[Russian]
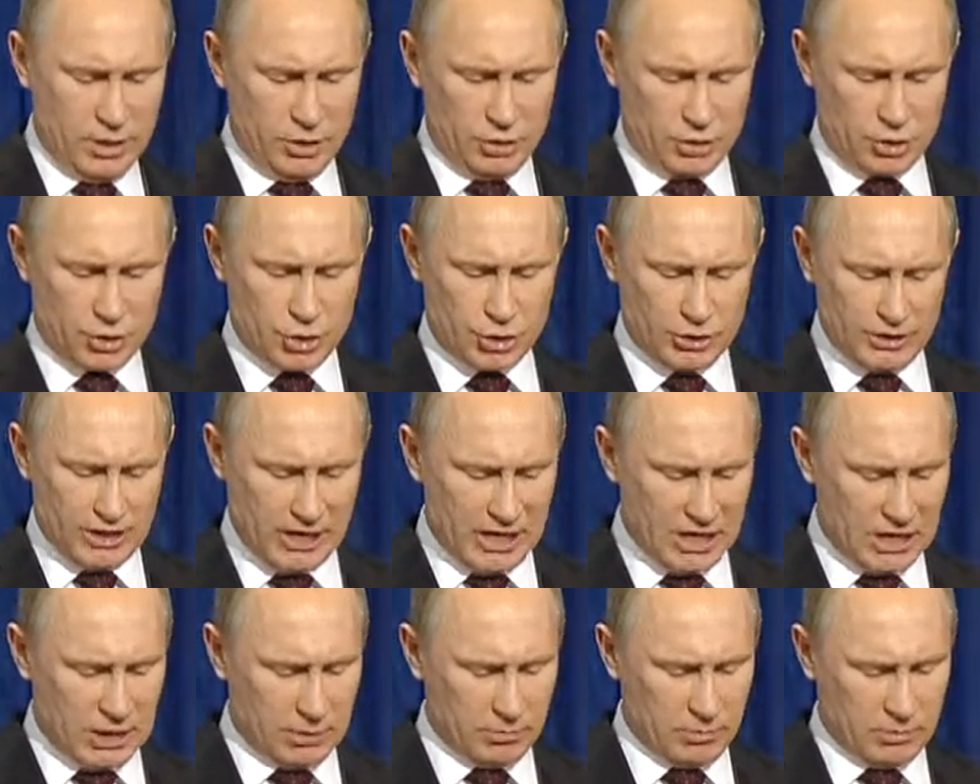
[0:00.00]
с
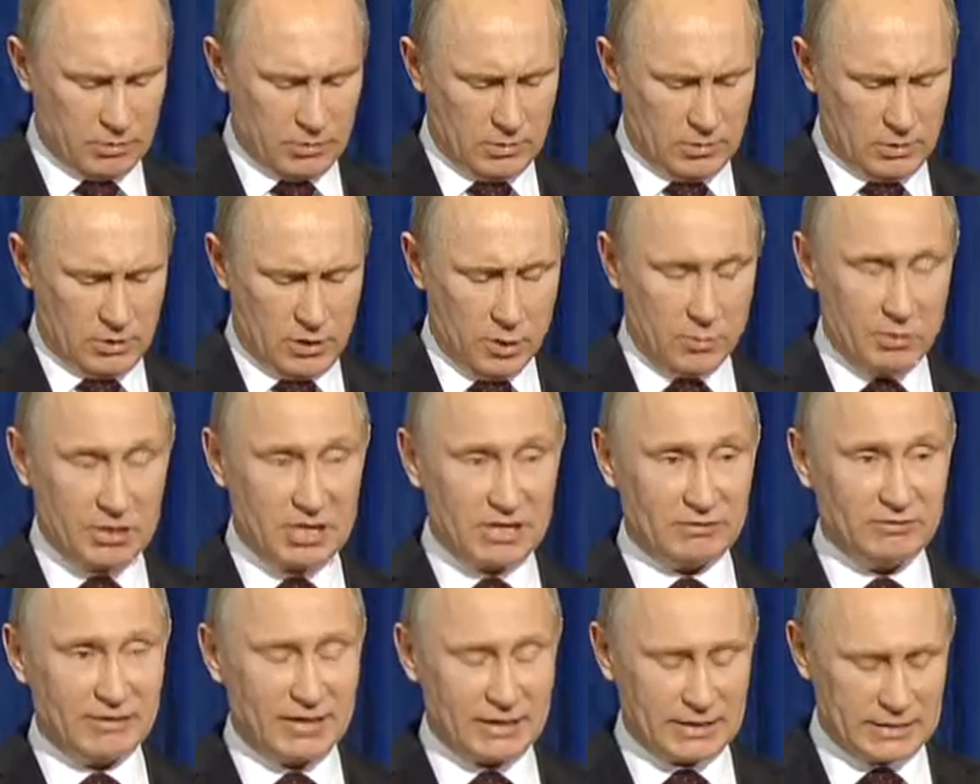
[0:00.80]
желанием и
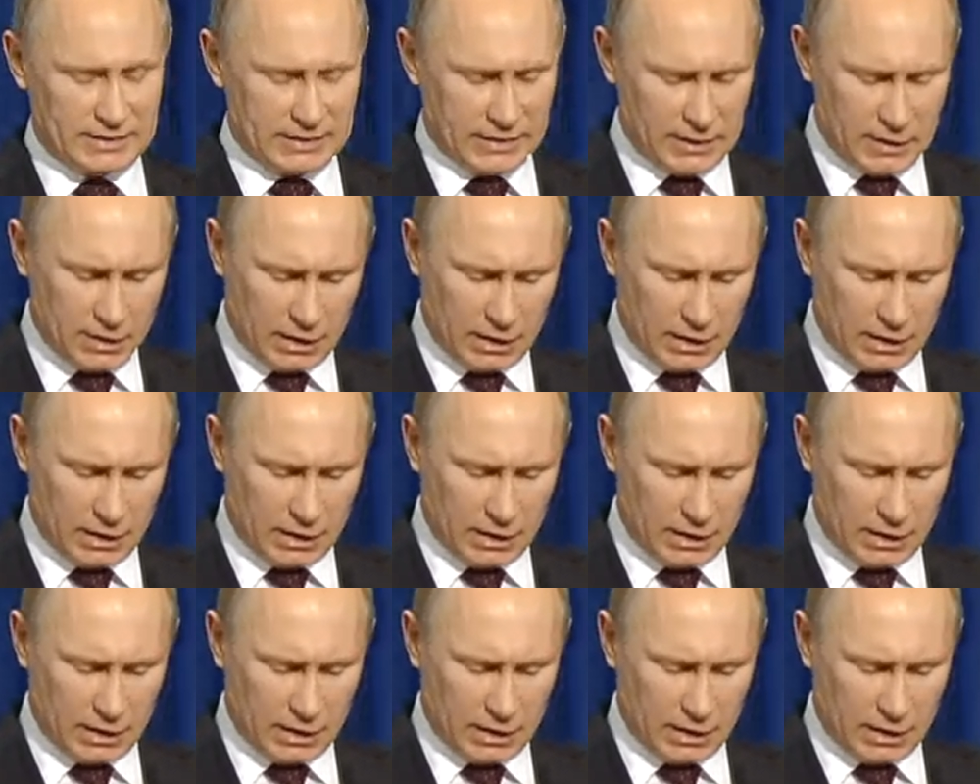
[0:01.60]
мотивации